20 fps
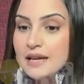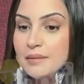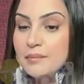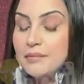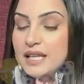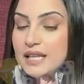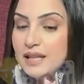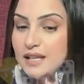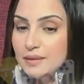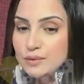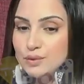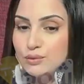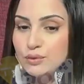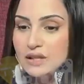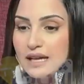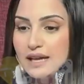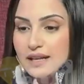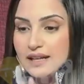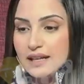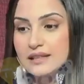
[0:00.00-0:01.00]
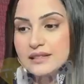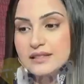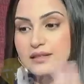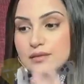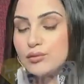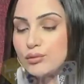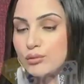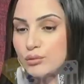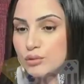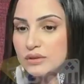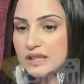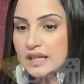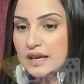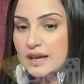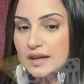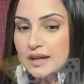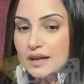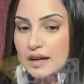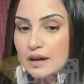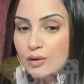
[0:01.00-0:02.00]
مي الحمد لله انا خديت لو
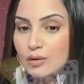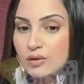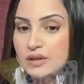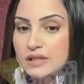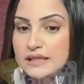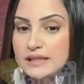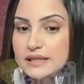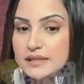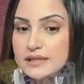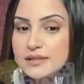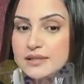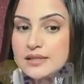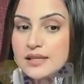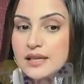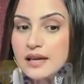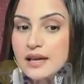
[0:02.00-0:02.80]
كوتي الاخر اللي قلت